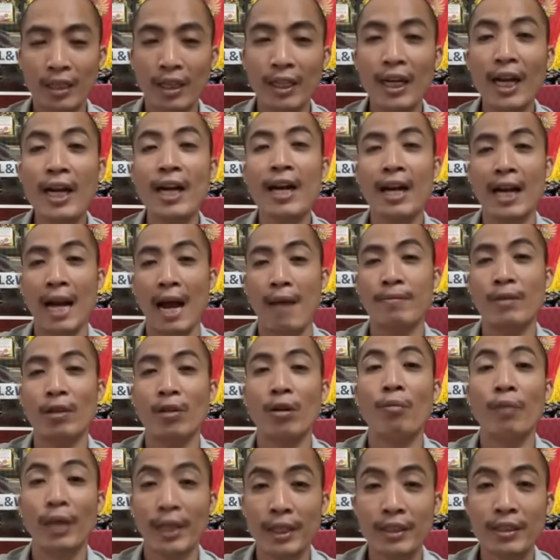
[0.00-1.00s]
đây đây là cảm nhận
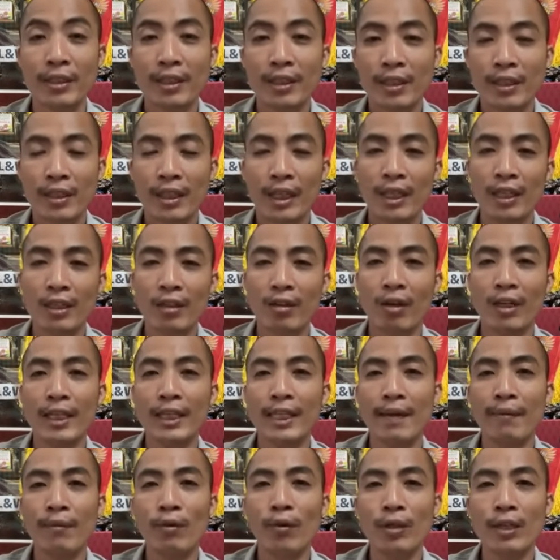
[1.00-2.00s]
của mình đấy, còn
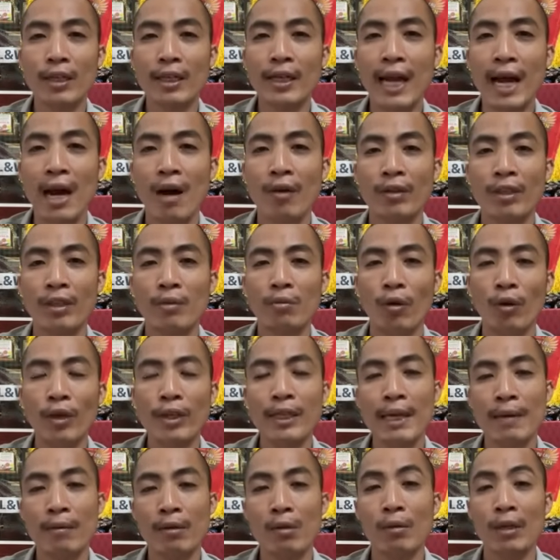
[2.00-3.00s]
anh em nuôi như thế nào thì mỗi
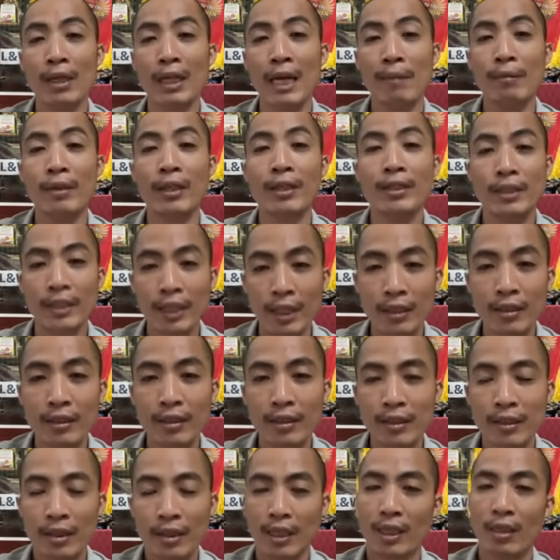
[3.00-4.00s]
anh em có một cảm nhận riêng
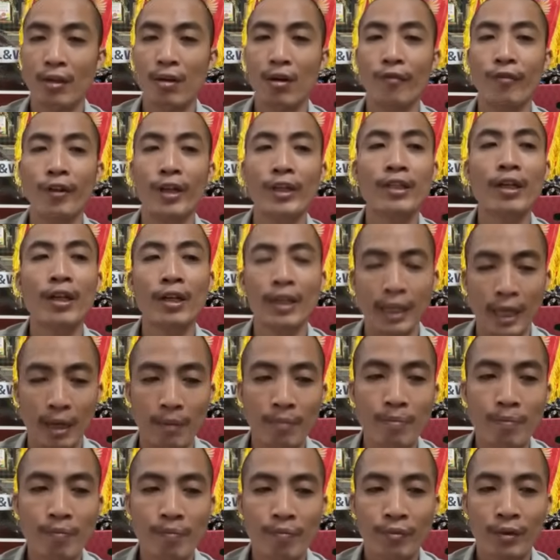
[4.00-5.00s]
đấy, còn về nhược điểm
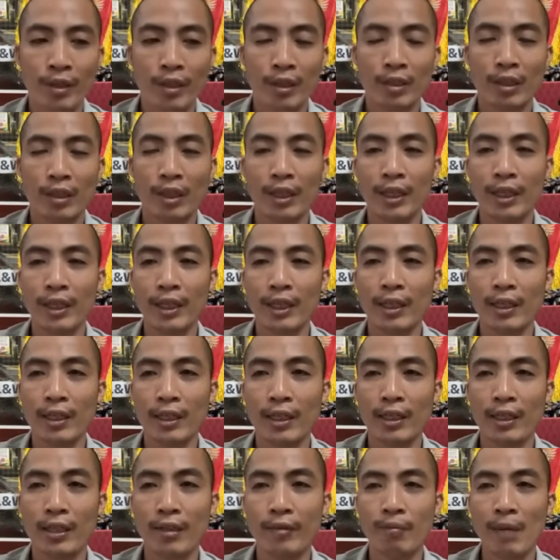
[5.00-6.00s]

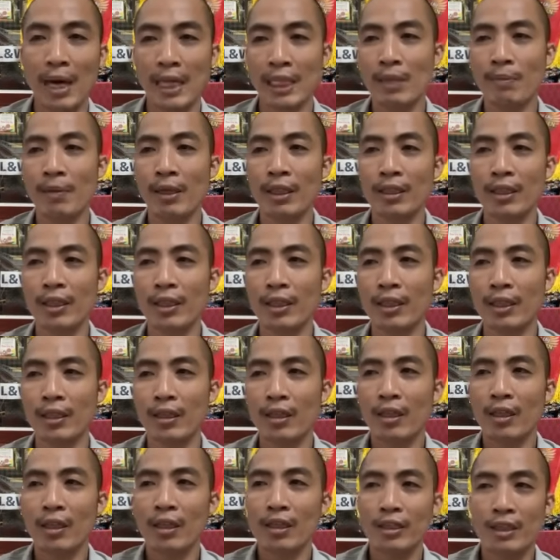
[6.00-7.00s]
thì bản thân mình thì
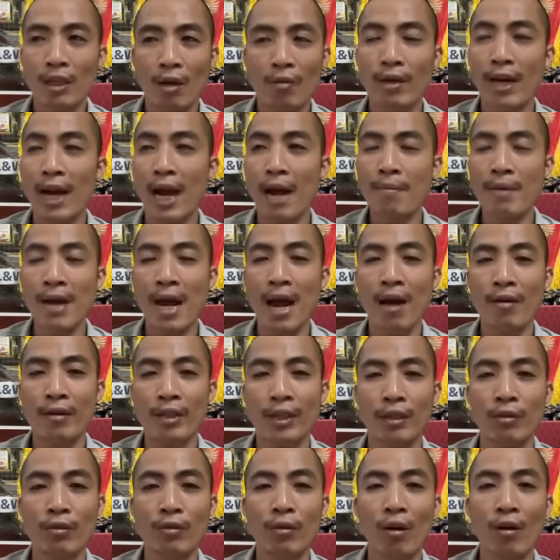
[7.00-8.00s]
dòng cám nào
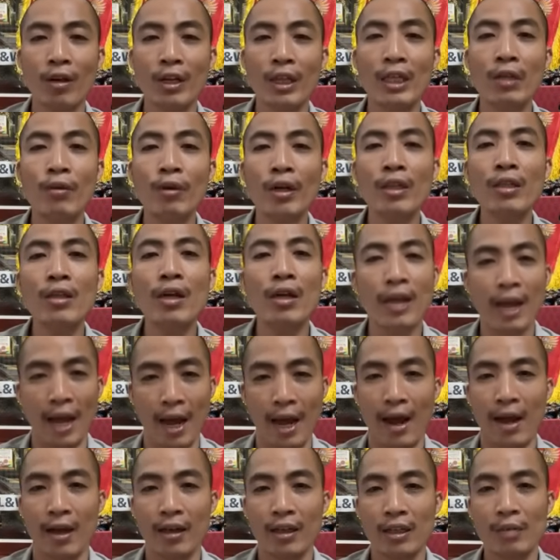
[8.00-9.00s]
thì nó cũng có cái ưu cái nhược
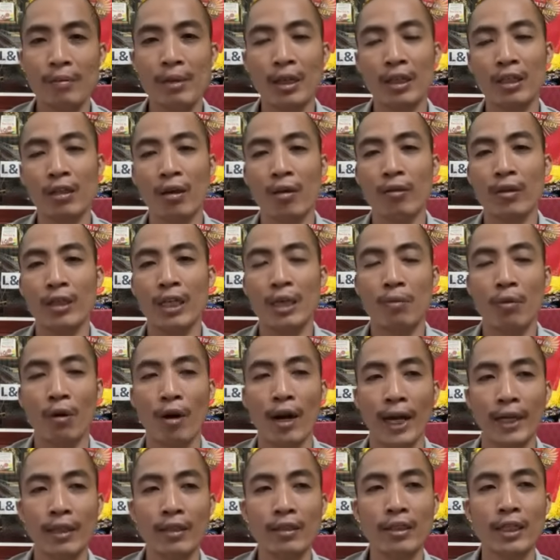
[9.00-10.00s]
cả thế mà dòng hiển bộ
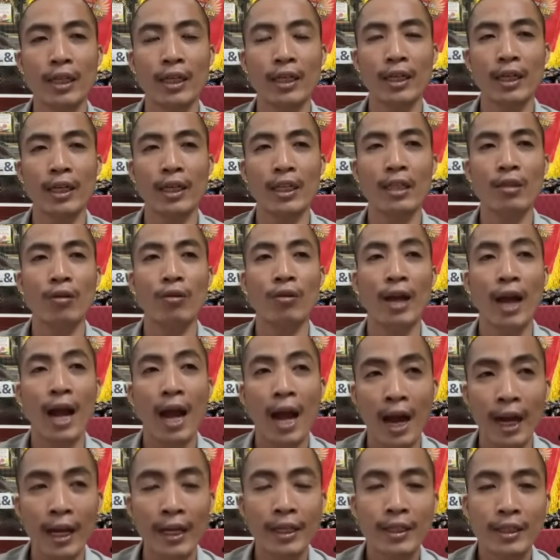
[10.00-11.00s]
khánh cái cái hiểu
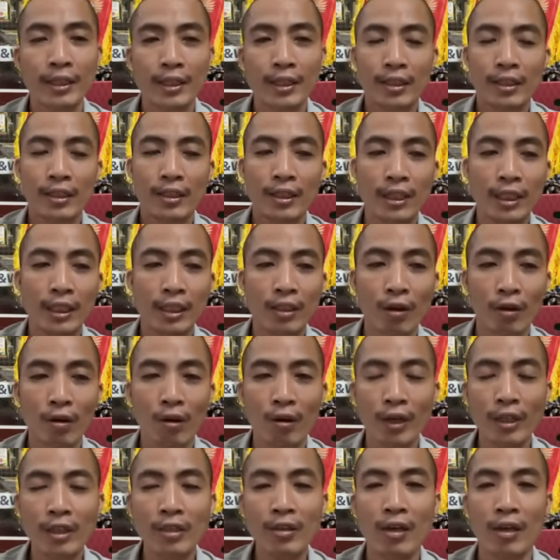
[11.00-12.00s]
ca ấy thì nó có
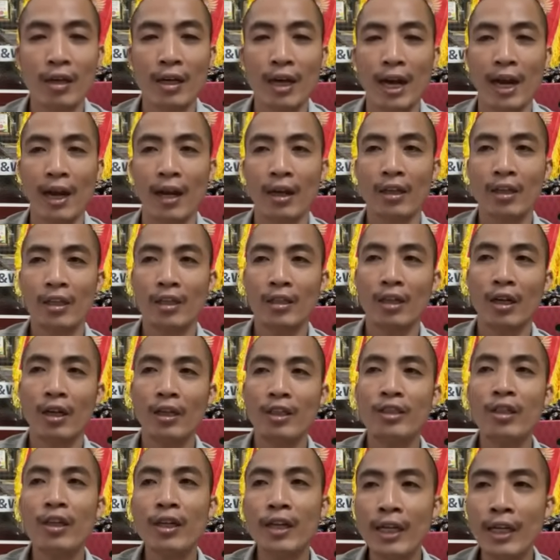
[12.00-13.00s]
cái nhược là ở
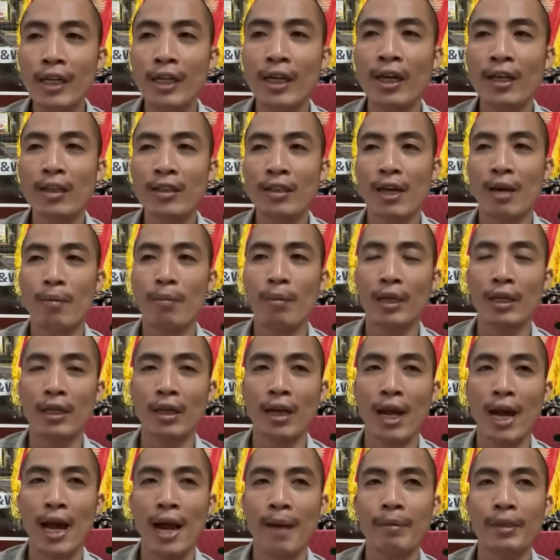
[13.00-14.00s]
trước kia ấy, thì mình
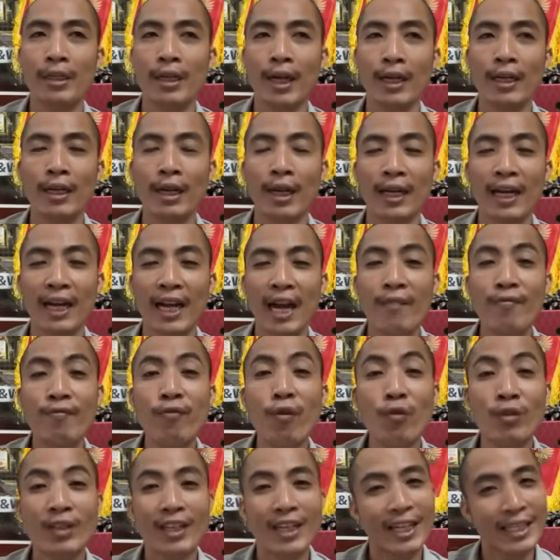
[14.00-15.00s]
là mình thấy là cái cám
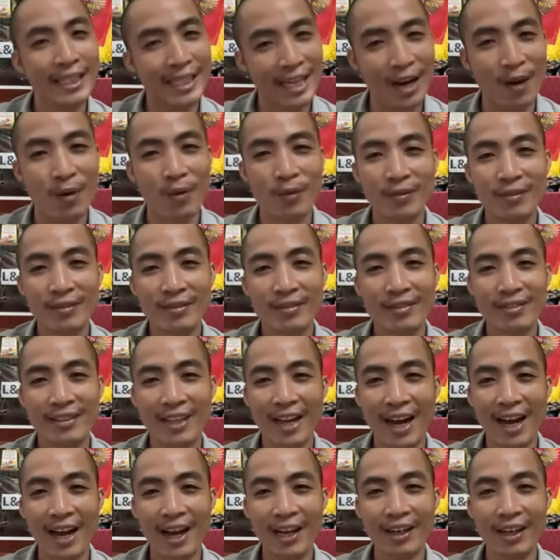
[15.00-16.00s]
vụn rất là nhiều
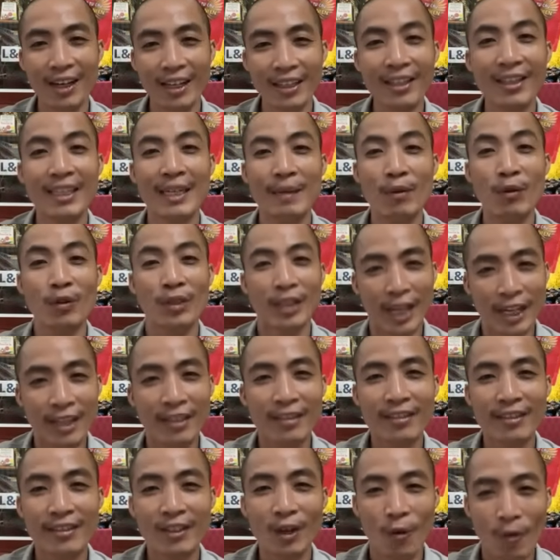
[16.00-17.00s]
đấy đó là nhược điểm đầu tiên
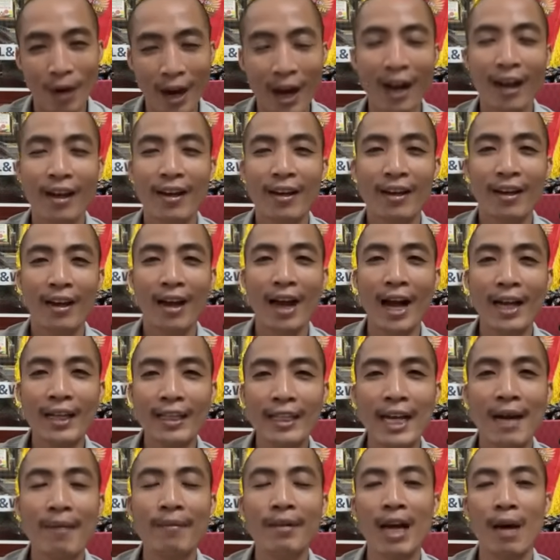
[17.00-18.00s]
đúng không ạ
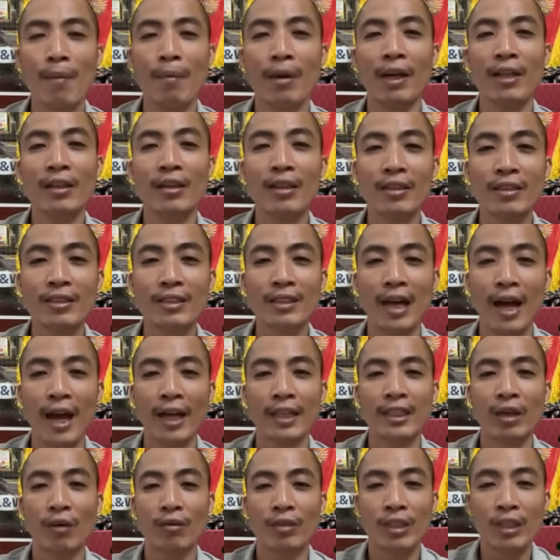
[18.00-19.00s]
anh em nào mà nó từng
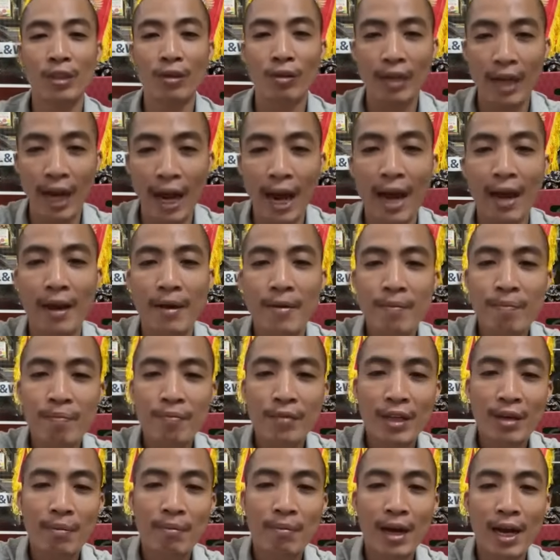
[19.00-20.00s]
xài dòng thiên điều ca
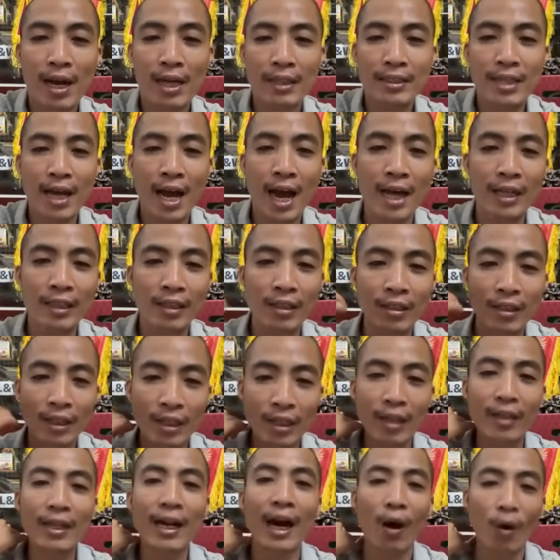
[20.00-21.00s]
mà xài từ cái
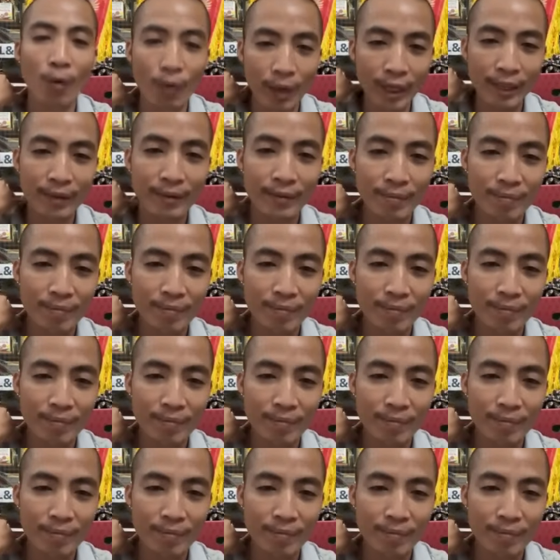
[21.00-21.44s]
được đầu ấy